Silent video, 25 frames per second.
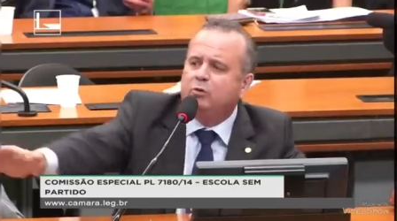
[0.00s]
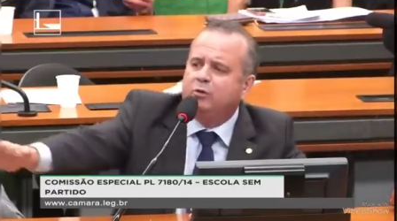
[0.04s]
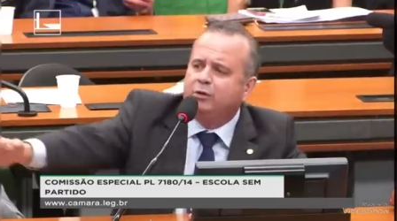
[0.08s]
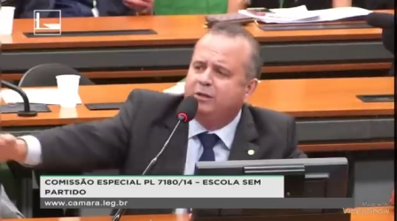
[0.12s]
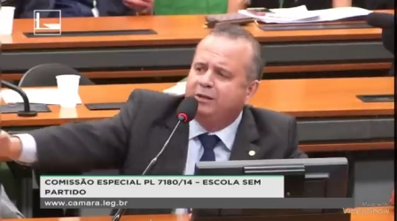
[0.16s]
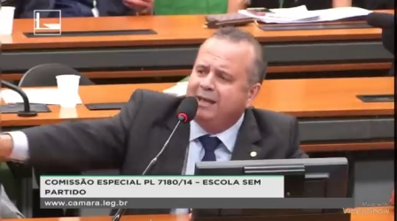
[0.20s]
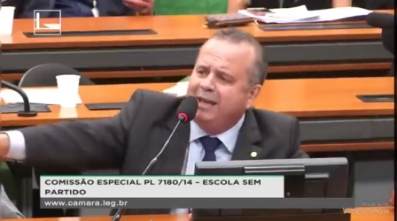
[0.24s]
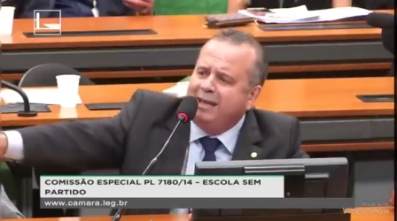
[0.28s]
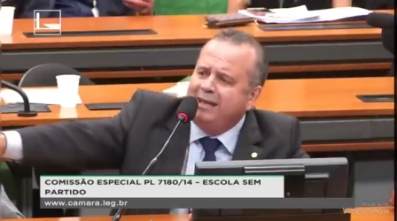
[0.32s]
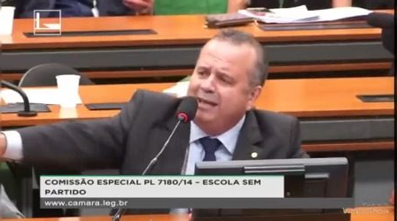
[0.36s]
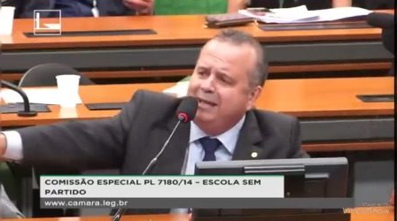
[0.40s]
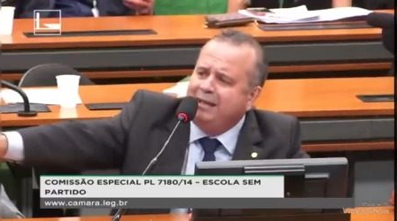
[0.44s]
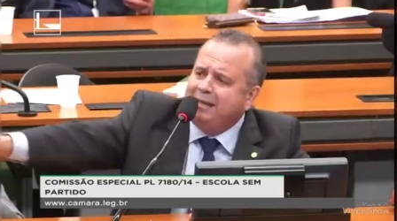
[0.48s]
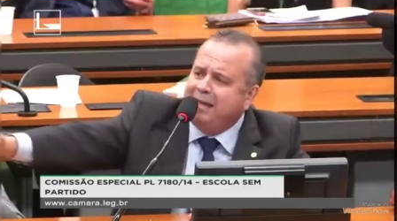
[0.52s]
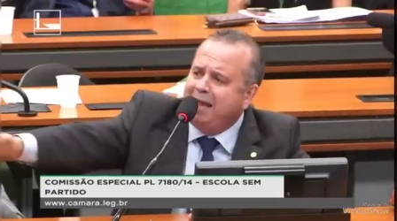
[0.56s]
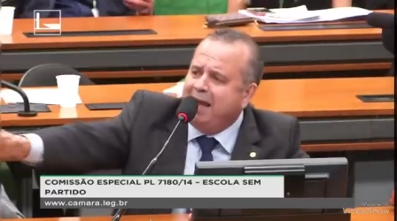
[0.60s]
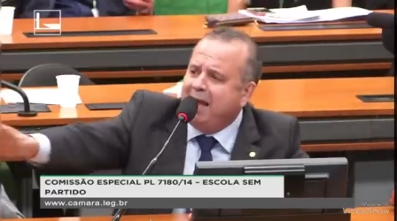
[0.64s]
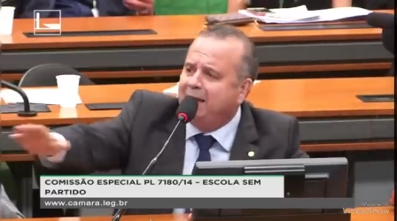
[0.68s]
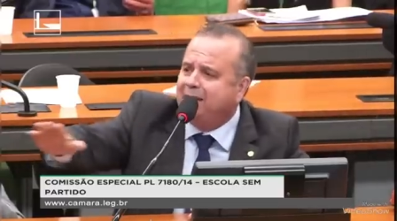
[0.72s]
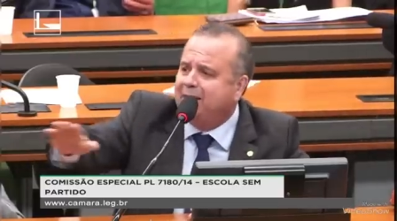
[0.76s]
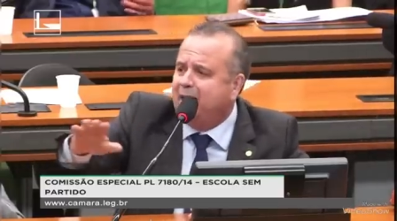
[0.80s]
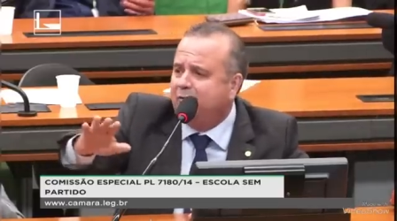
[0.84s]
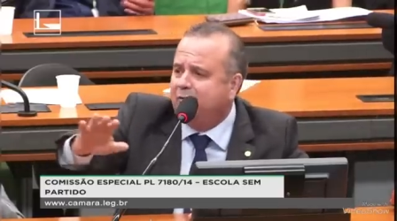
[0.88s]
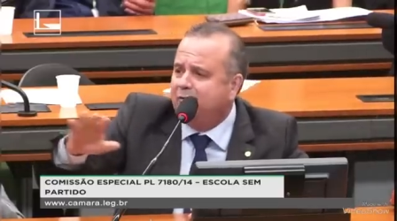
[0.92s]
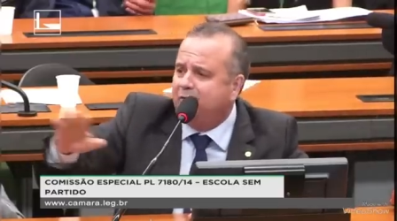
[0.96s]
Não tem
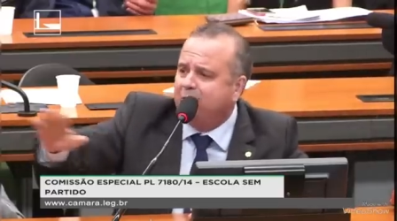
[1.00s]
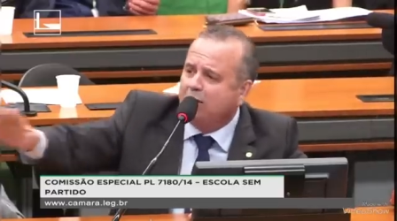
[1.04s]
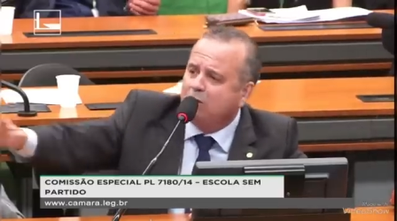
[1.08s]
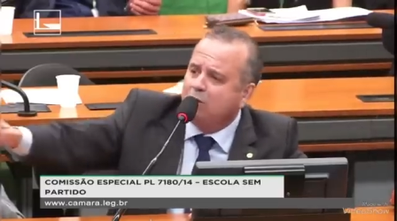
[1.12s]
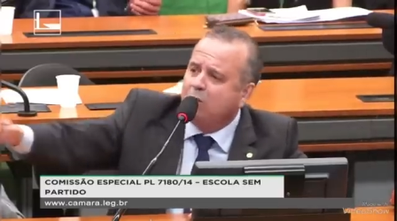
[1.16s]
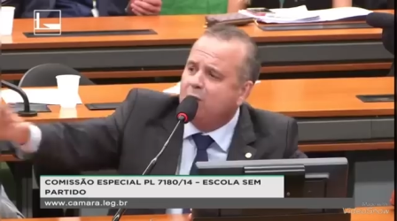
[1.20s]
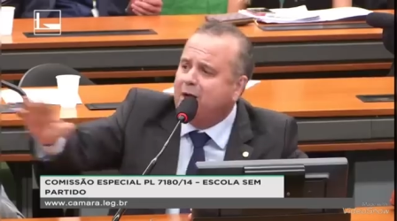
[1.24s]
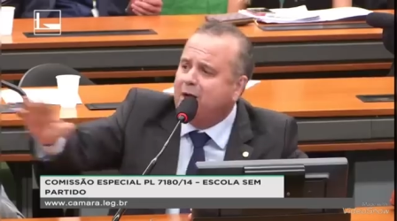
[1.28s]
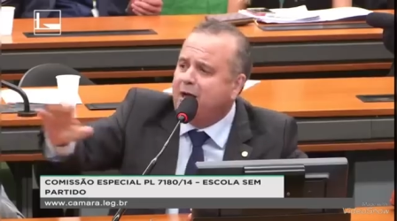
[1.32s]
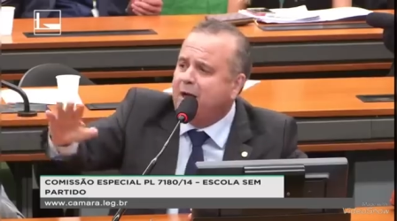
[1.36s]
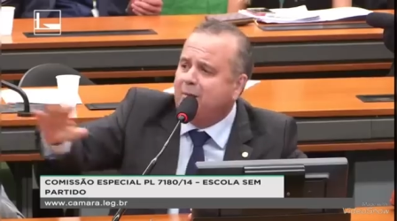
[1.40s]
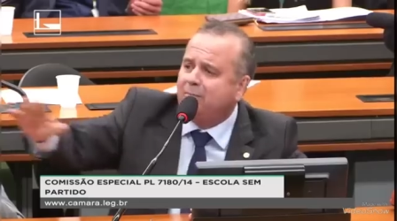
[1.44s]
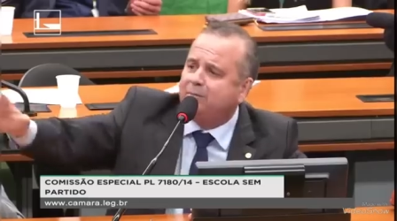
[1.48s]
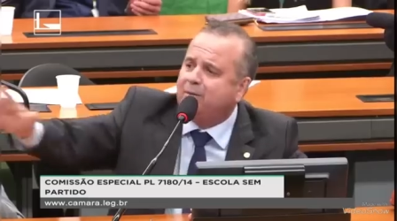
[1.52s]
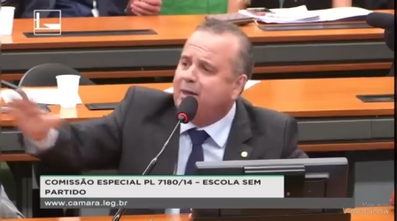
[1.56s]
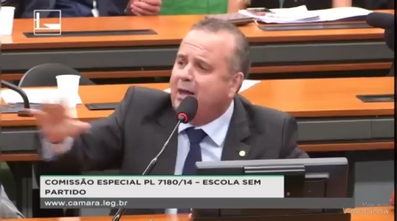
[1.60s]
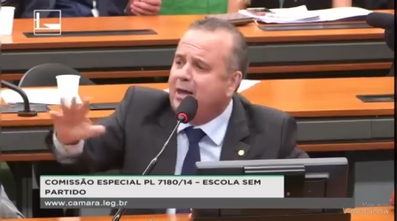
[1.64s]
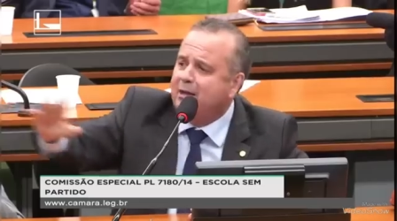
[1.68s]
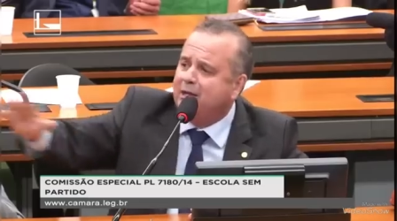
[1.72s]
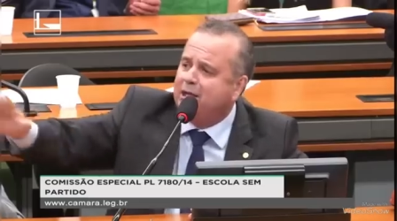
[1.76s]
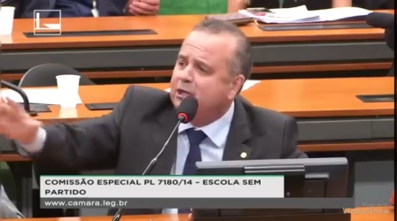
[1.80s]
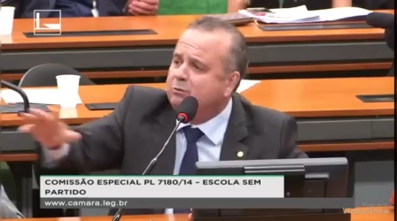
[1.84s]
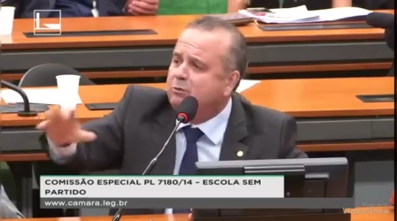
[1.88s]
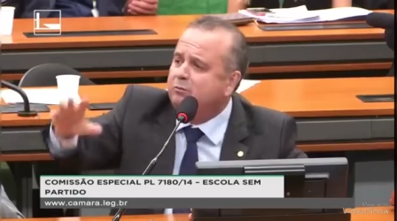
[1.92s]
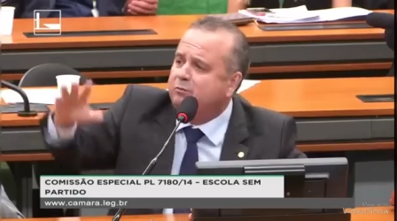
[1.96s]
nada a ver com o
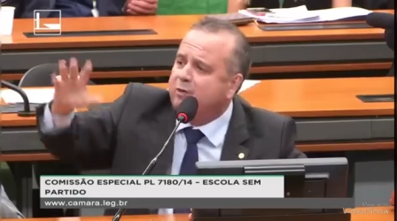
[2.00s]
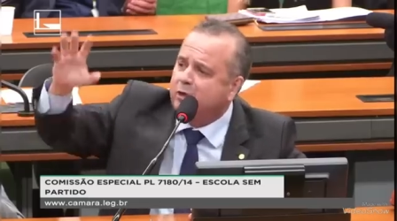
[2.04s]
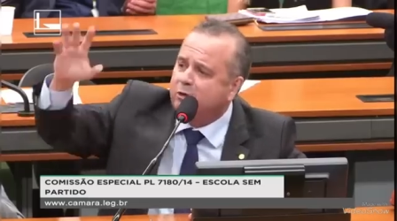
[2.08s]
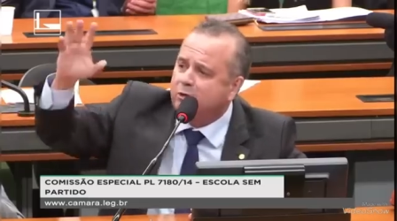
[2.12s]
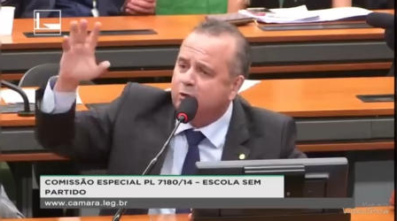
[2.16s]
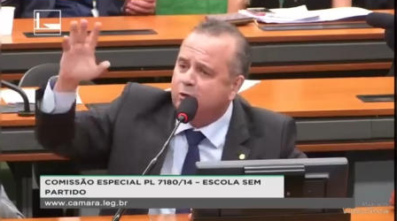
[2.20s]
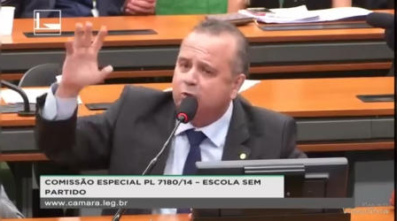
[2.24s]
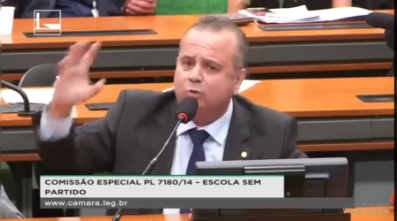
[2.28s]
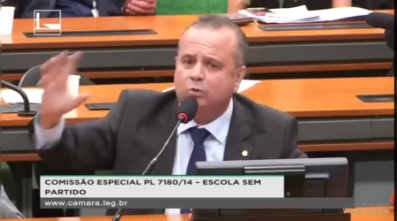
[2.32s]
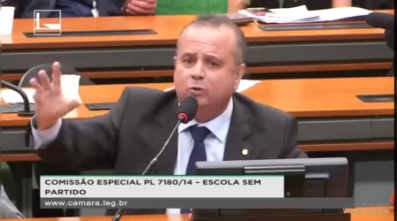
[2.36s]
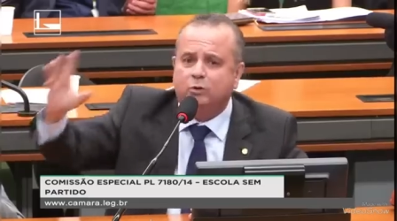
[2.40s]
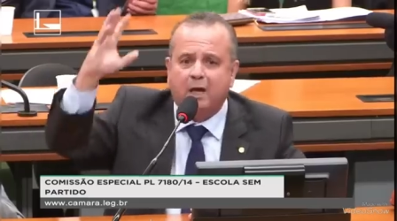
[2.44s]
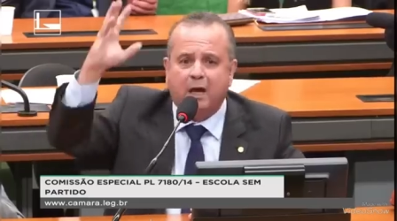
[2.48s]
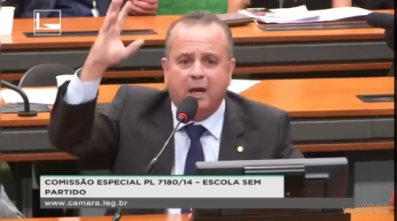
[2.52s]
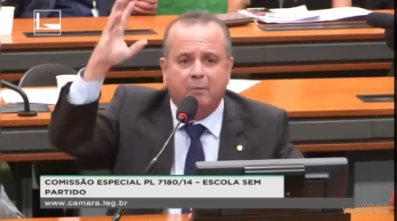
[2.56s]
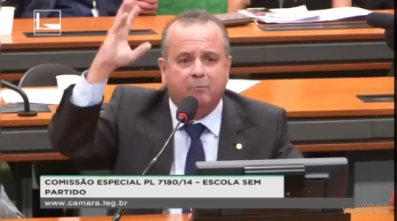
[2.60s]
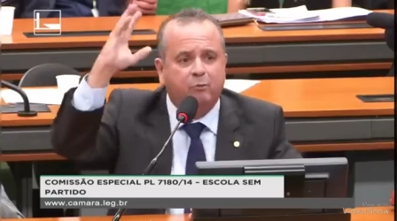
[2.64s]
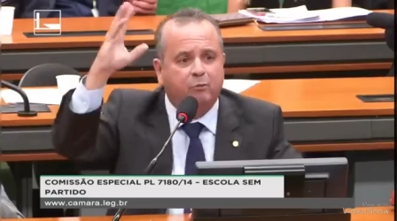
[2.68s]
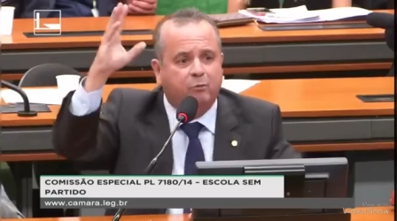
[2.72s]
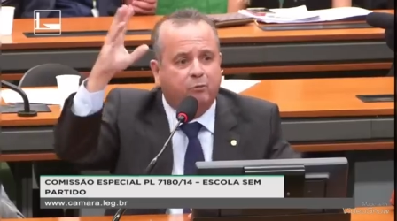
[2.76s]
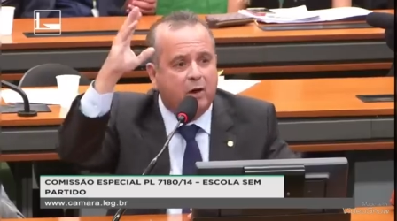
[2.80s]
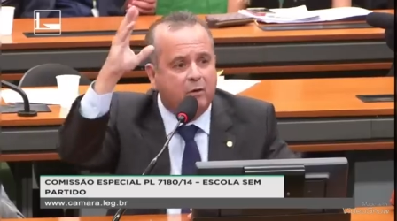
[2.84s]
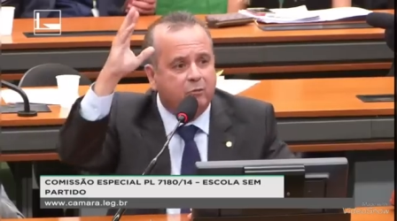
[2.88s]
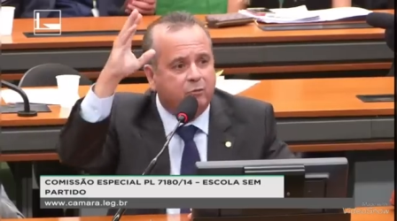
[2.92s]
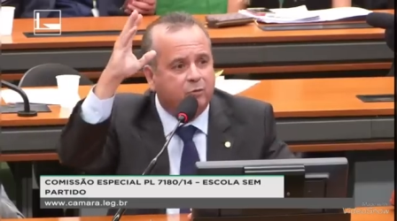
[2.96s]
capitalismo. Vai estudar,
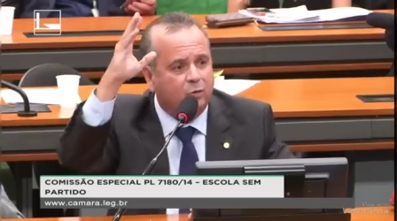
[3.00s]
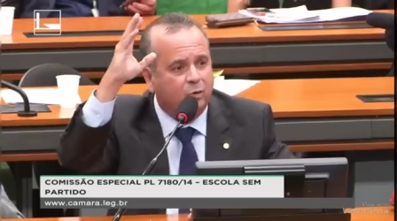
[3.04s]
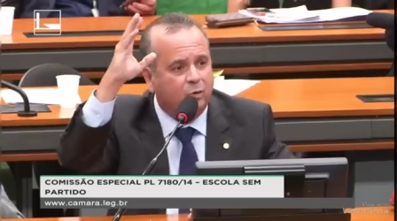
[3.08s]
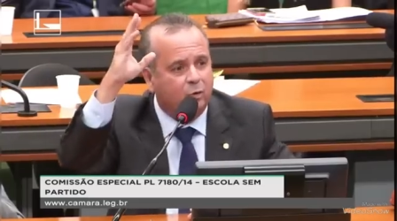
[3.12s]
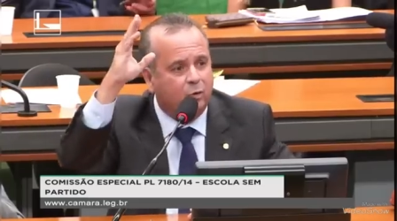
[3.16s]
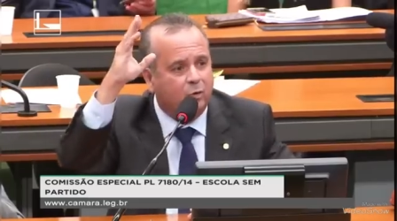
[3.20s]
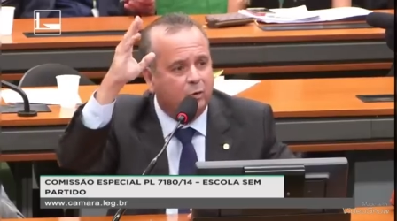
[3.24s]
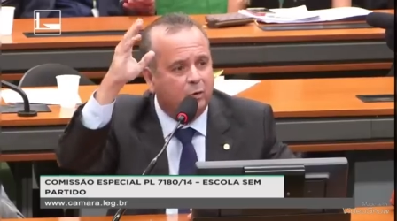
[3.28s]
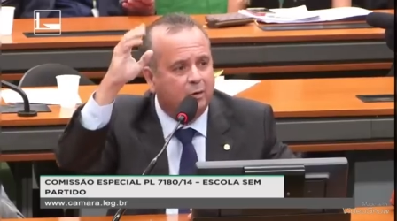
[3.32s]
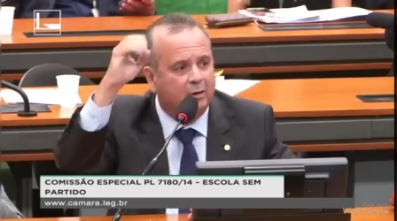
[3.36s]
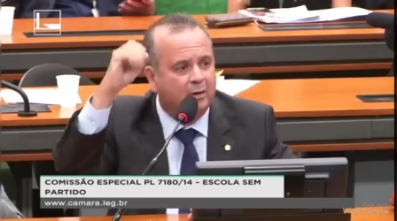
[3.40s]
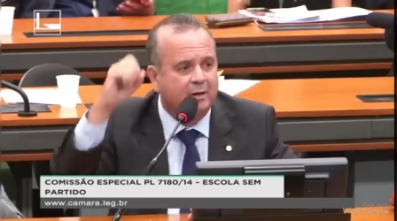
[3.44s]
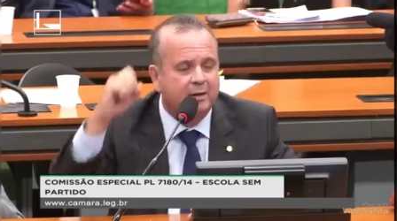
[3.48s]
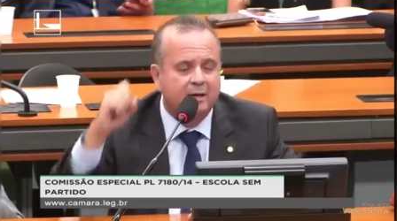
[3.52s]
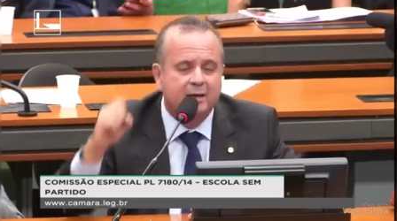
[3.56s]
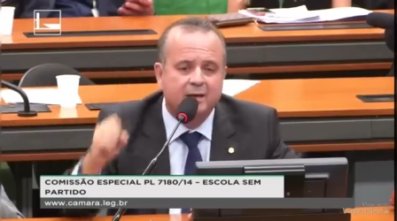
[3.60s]
por favor.